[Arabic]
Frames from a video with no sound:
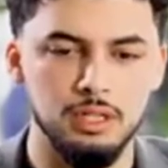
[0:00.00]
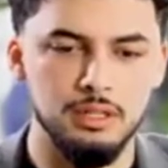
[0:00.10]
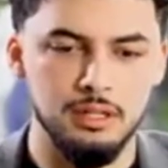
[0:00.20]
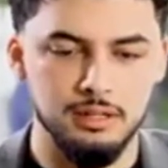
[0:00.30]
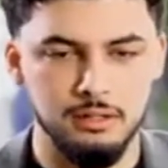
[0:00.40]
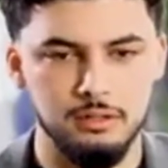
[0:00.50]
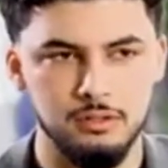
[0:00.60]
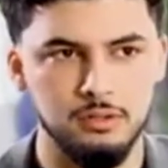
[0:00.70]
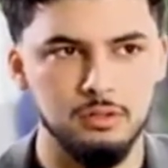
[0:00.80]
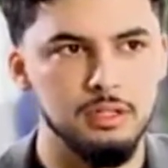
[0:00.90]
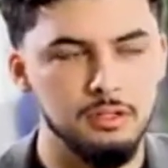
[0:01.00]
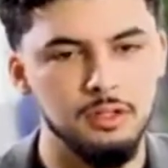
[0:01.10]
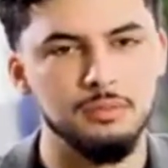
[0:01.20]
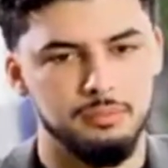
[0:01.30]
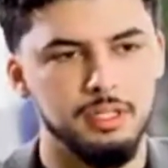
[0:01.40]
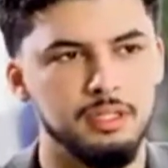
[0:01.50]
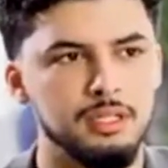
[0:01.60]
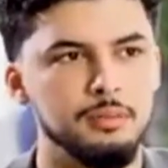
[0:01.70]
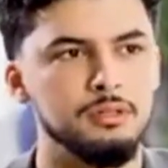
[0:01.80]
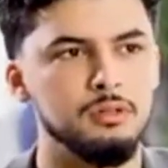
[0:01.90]
ديال كيلكو سكون قلت لهم بغيت
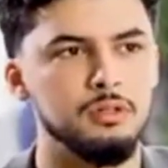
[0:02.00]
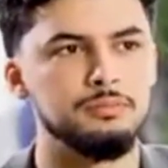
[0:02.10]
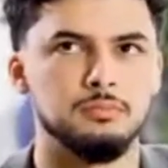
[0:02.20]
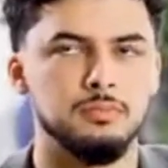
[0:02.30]
نخدم عندكم